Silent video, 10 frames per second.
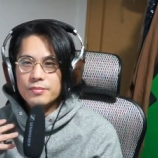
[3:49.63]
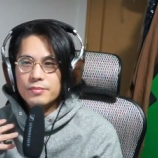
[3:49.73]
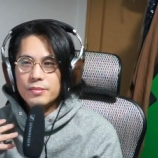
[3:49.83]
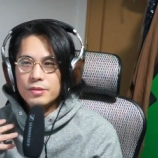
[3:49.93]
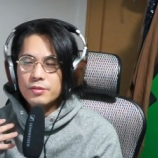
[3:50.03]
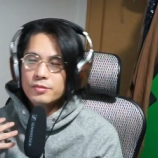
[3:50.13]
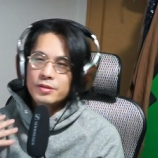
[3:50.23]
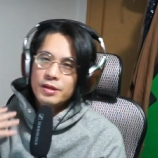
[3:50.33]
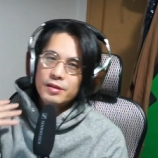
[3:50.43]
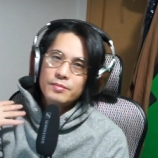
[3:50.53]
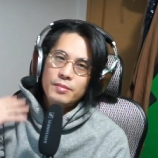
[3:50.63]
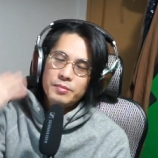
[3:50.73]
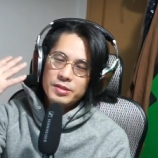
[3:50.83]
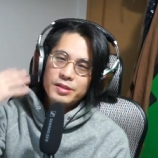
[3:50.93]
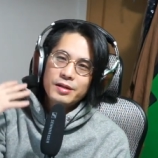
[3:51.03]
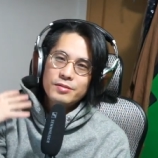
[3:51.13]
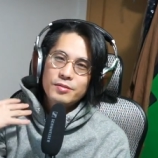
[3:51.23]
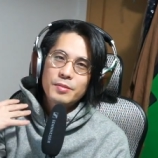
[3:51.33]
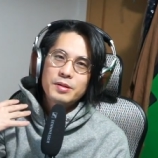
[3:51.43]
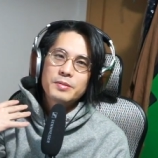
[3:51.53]
まあ、ロン毛、まあ短い時
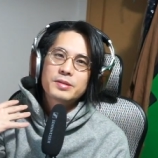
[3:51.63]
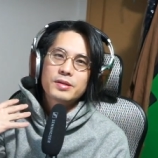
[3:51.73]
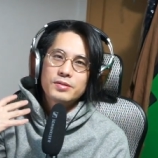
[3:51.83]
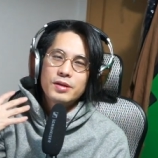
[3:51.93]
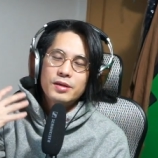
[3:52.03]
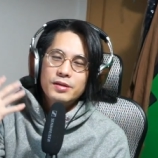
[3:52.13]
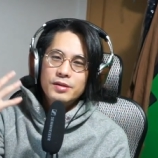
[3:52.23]
もありますけどね。